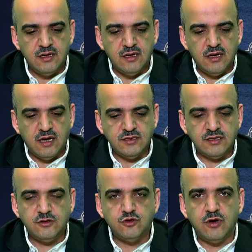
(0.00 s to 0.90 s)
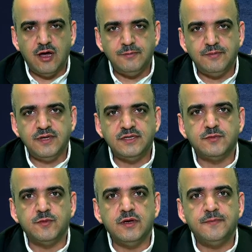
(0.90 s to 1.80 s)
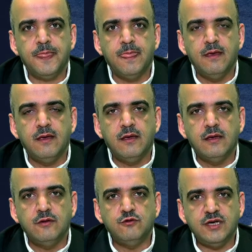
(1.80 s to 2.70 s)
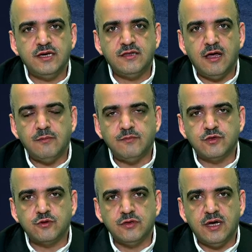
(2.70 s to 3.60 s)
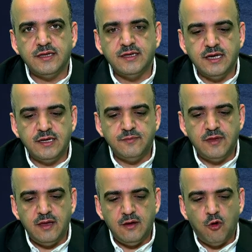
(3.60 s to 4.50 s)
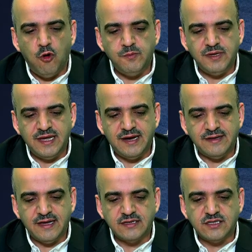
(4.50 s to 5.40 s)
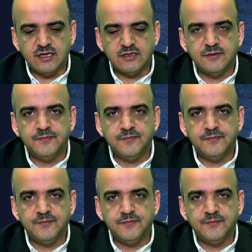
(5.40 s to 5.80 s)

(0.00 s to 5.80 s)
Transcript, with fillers: Hz. Şuayb ismi Yüce kitabımız Kur'an-ı Kerim'de 11 yerde geçer.